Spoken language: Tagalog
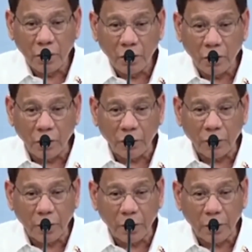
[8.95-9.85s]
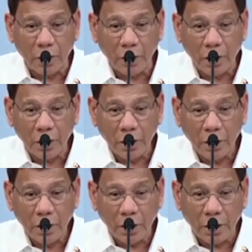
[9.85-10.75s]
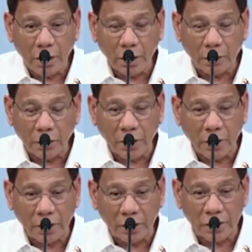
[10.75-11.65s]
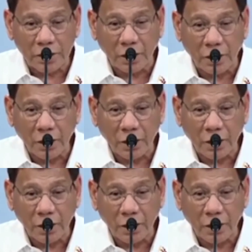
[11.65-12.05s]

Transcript: of uh, not being arrested